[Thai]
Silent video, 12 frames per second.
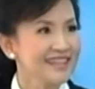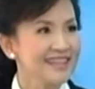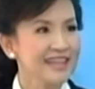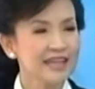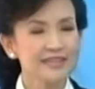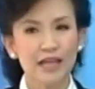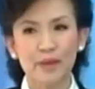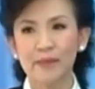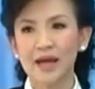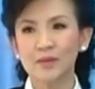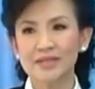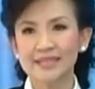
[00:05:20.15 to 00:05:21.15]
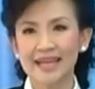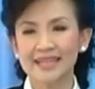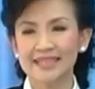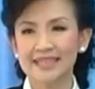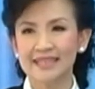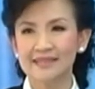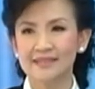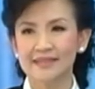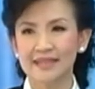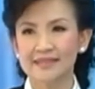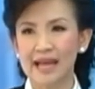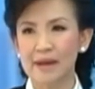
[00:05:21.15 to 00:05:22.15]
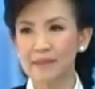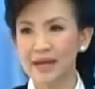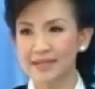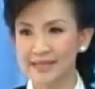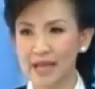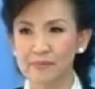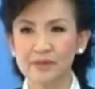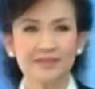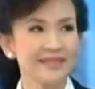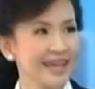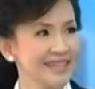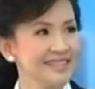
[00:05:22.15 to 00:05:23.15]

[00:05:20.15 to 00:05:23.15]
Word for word: นะคะสามารถวิจัยทีนึงเนี่ยสามพันแซมเอิลไซ